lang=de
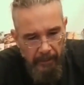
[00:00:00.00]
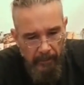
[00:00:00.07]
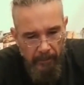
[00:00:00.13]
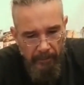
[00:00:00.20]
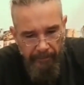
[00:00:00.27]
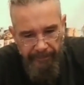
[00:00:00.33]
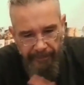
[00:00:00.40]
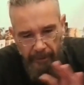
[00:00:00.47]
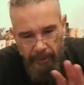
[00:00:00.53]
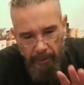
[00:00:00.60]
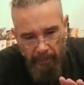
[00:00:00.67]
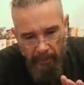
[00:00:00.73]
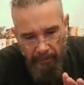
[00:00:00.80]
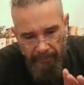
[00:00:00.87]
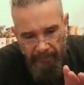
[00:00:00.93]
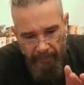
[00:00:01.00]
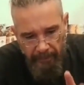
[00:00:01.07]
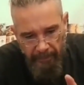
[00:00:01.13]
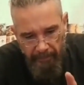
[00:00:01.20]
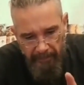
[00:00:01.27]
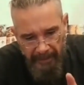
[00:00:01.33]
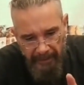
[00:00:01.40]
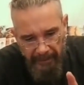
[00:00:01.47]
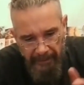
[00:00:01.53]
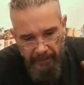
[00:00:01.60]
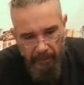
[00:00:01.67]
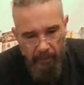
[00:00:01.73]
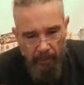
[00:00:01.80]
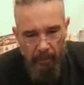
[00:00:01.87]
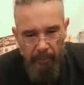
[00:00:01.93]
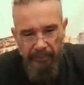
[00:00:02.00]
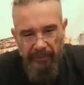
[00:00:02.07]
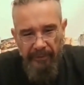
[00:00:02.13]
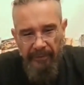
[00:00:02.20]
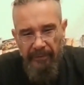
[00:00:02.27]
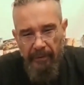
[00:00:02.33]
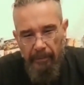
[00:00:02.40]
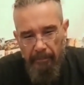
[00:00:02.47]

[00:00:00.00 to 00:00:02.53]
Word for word: Und wir kümmern uns heute mal hier um diese